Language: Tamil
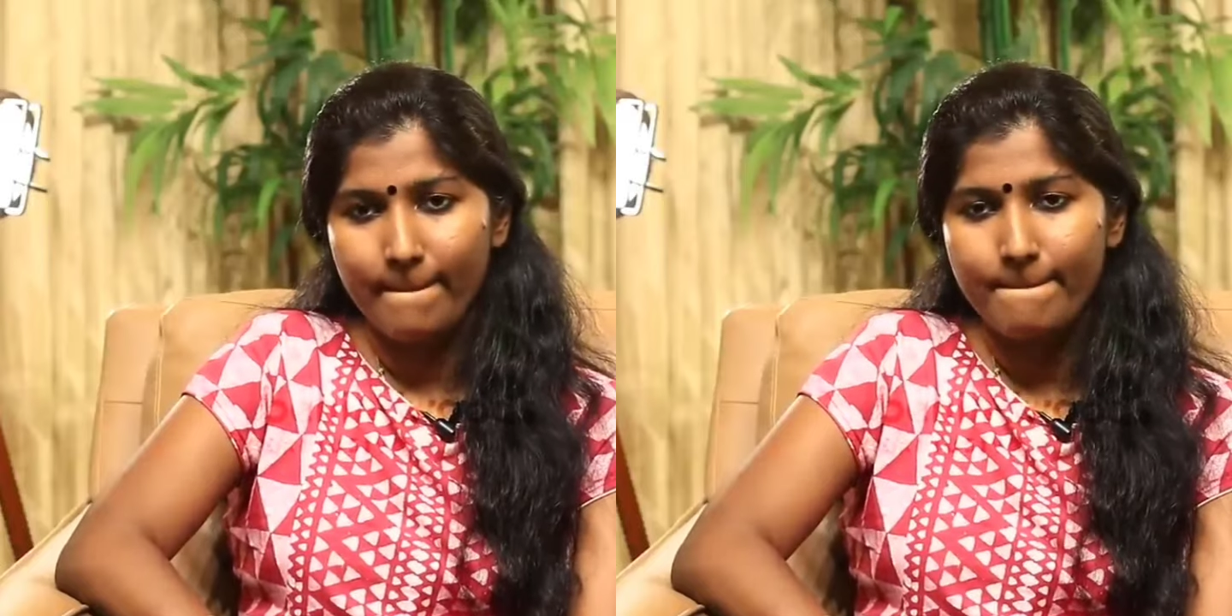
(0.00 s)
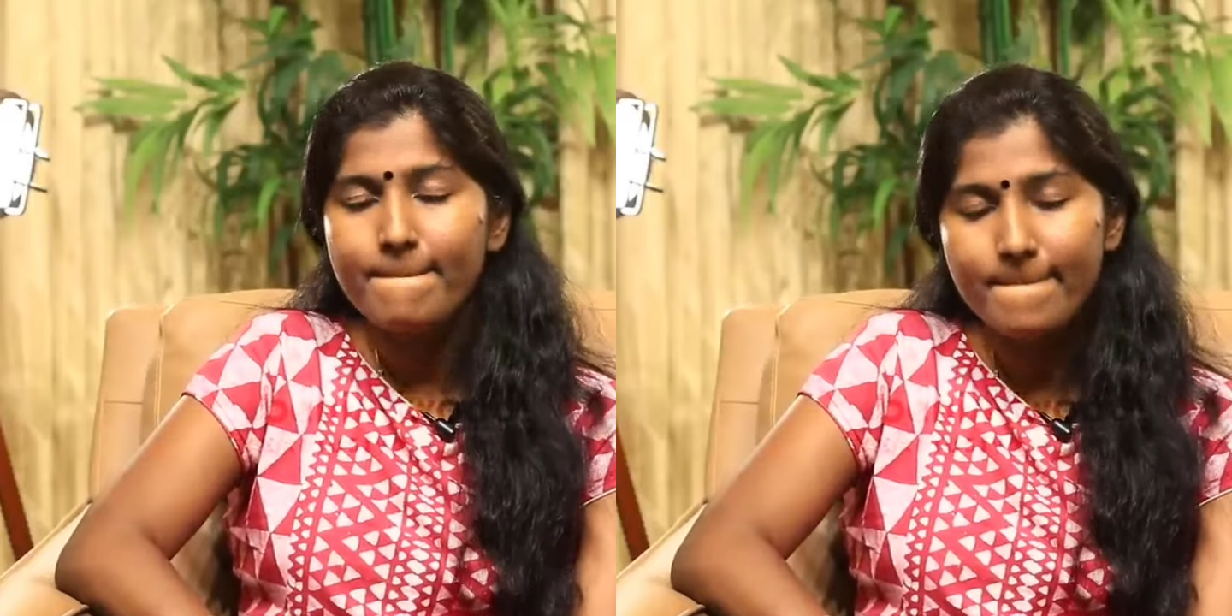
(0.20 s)

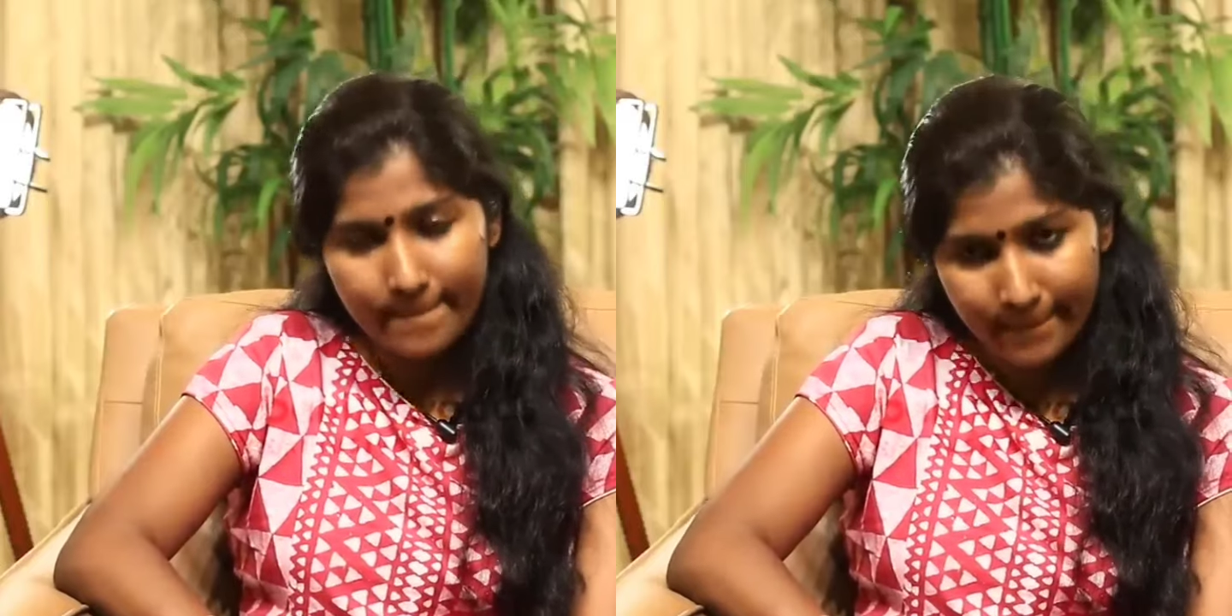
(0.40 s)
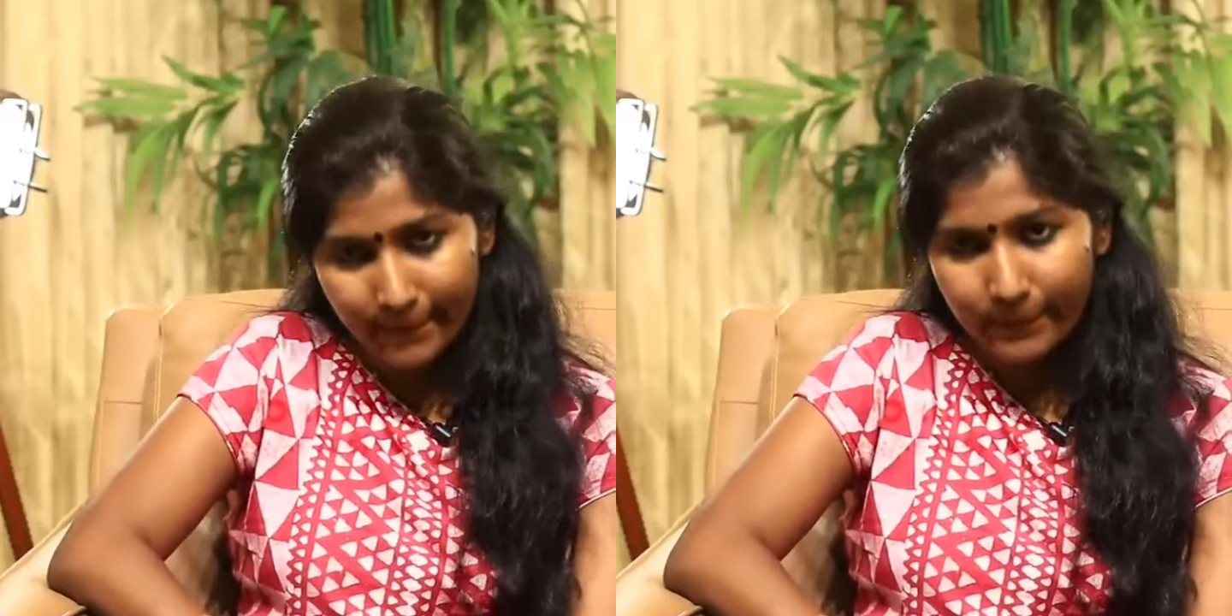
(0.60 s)
சம்மர்
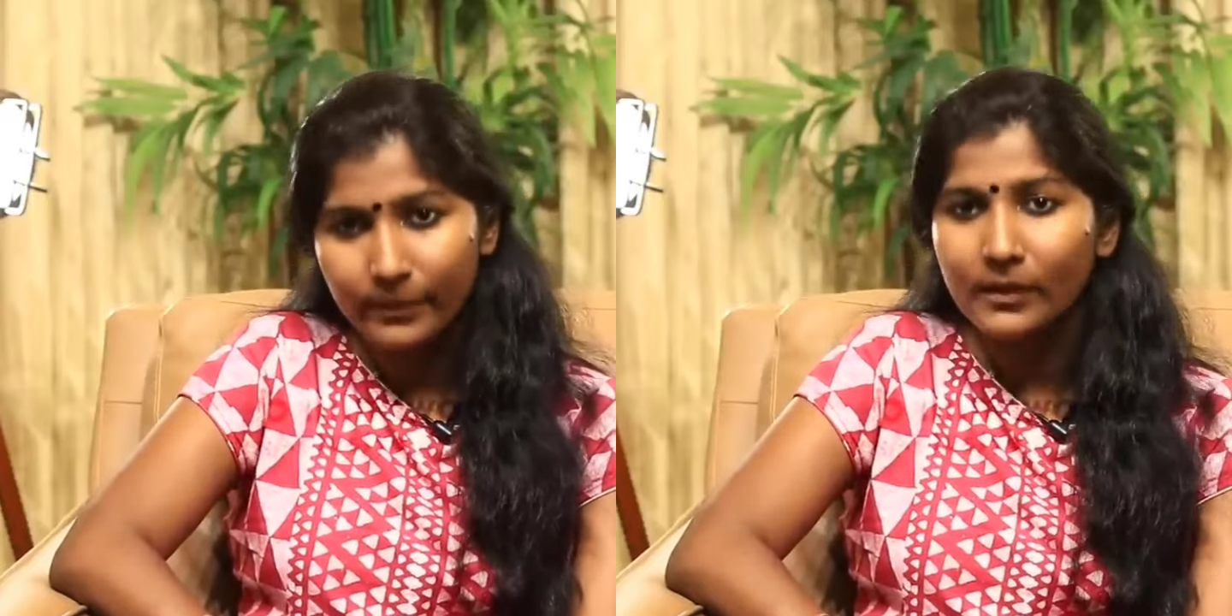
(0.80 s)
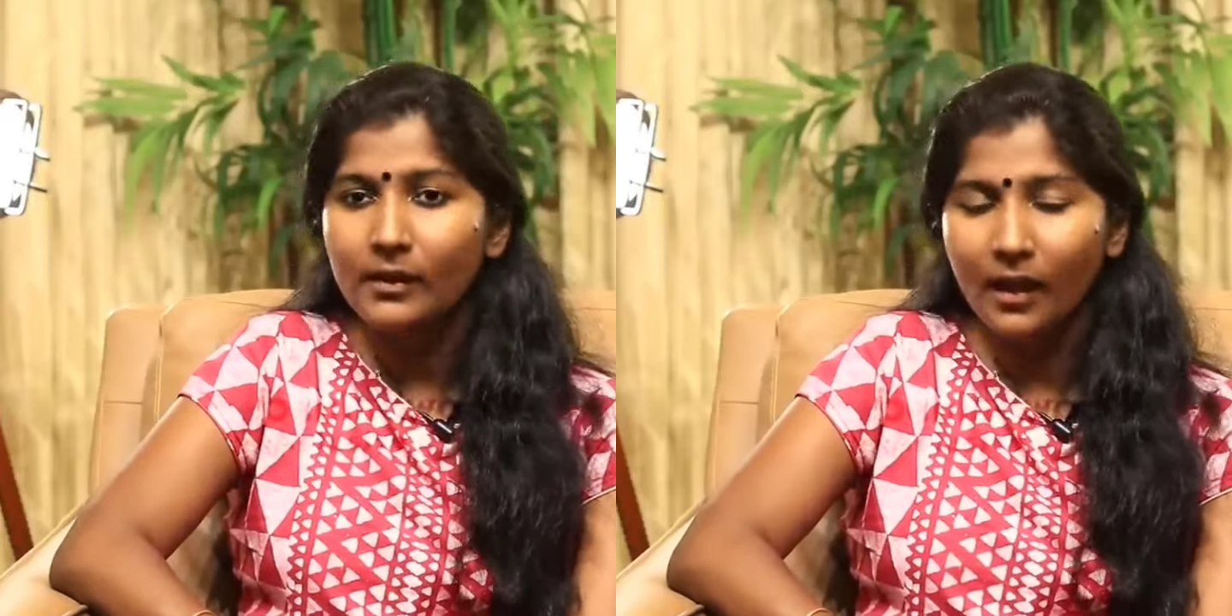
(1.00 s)
எப்போ
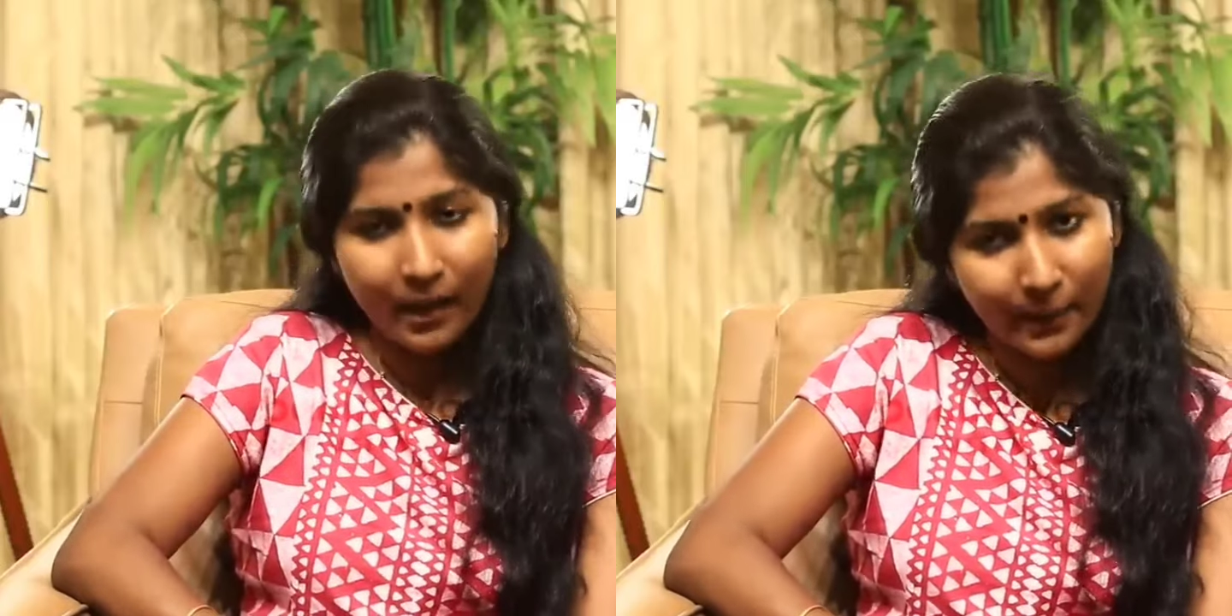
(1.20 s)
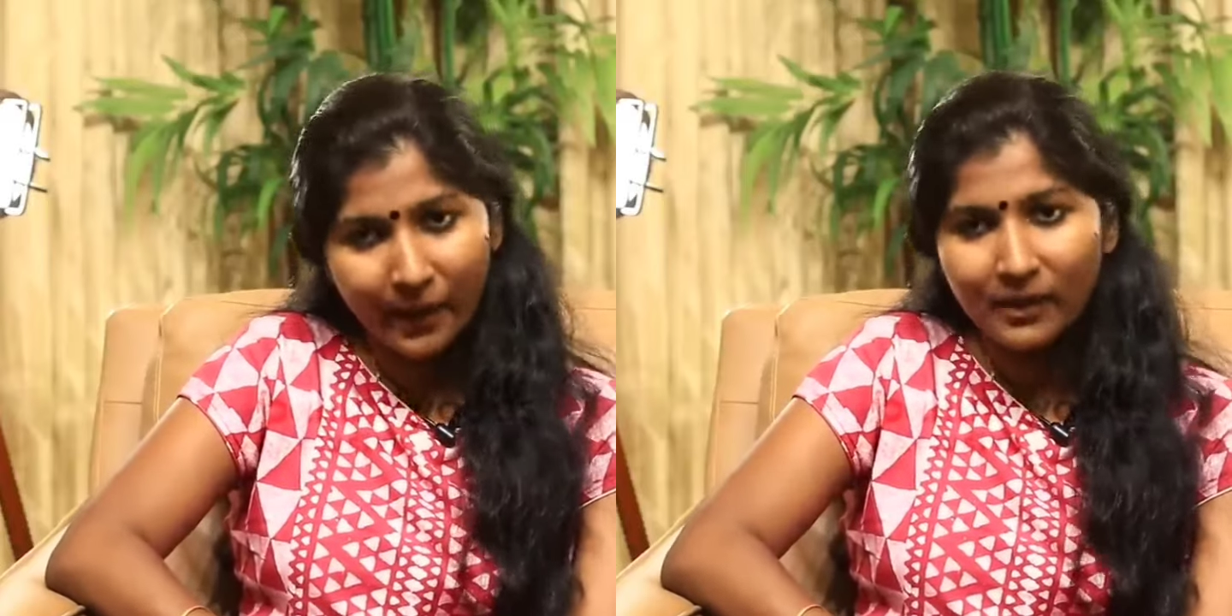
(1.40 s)
வேணாலுமே
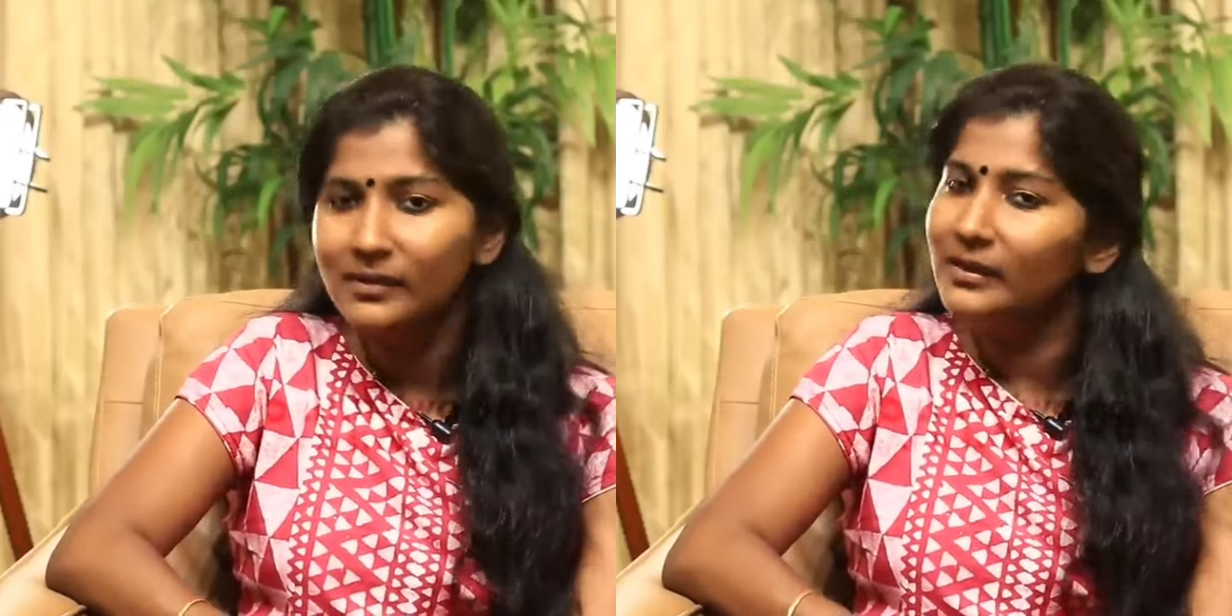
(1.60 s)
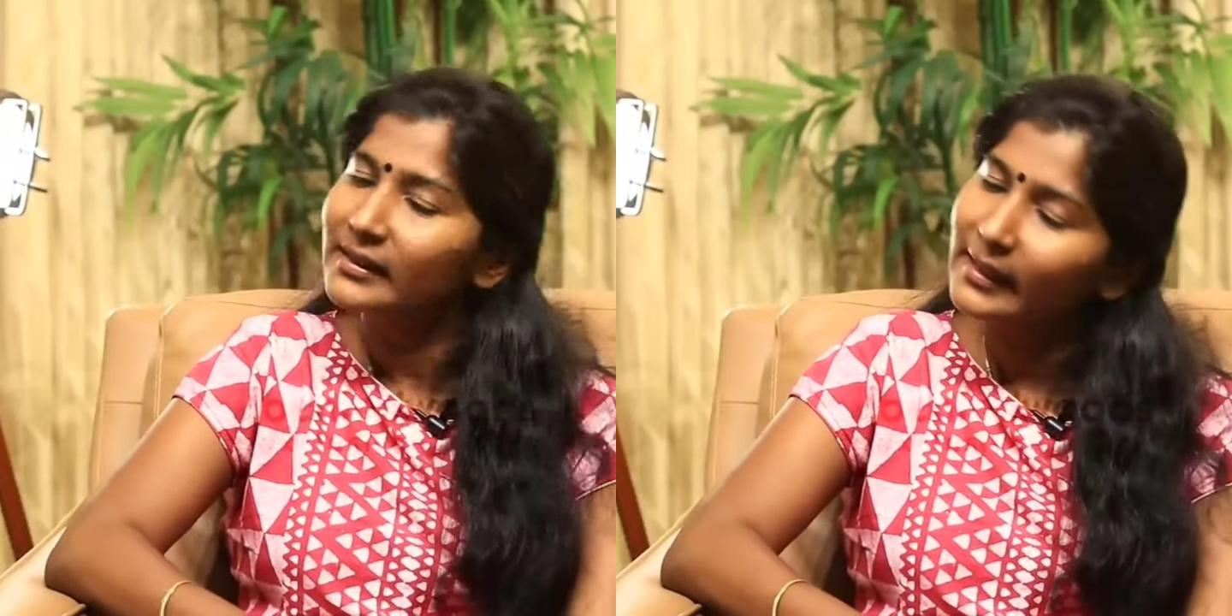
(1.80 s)
சுடு
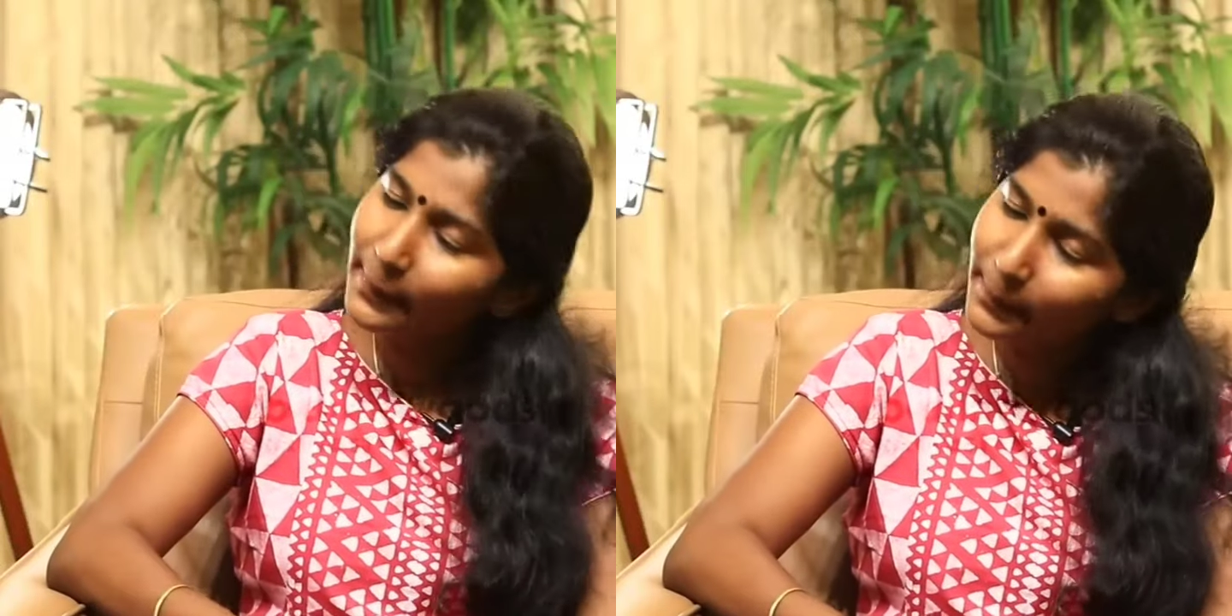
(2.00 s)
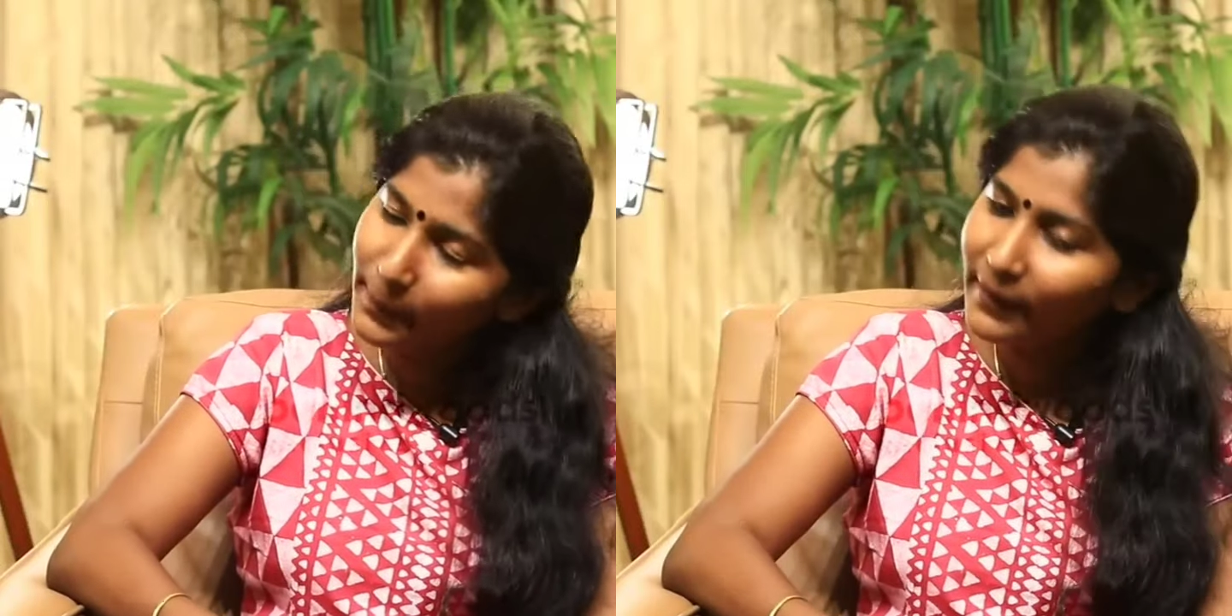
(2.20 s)
தண்ணி
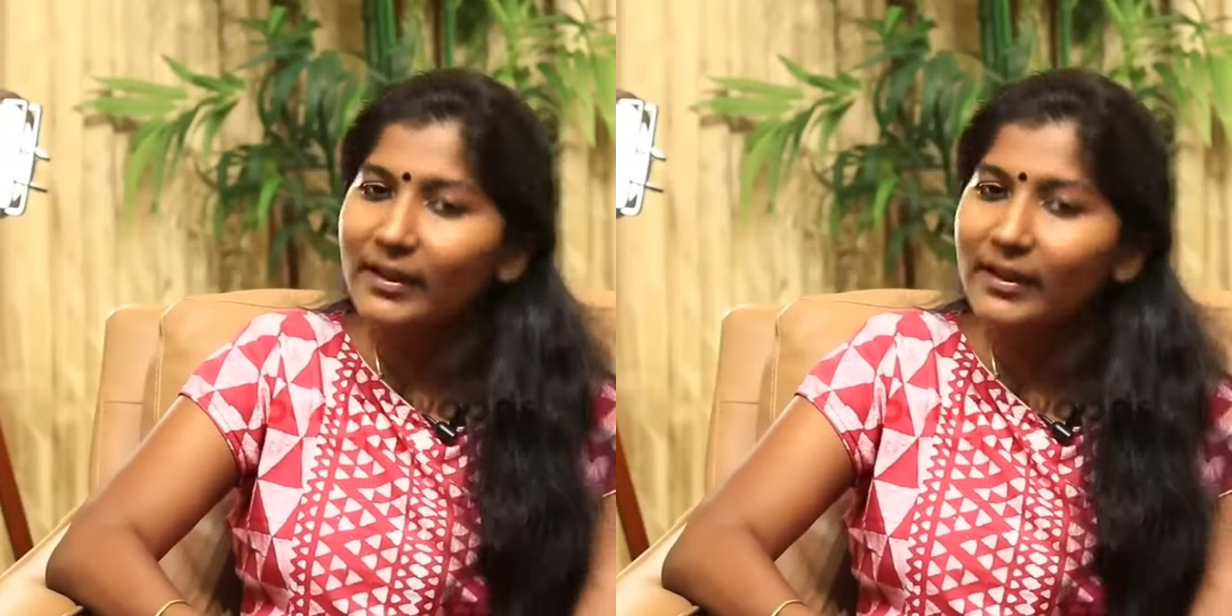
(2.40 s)
குடிக்கலாம் எப்போ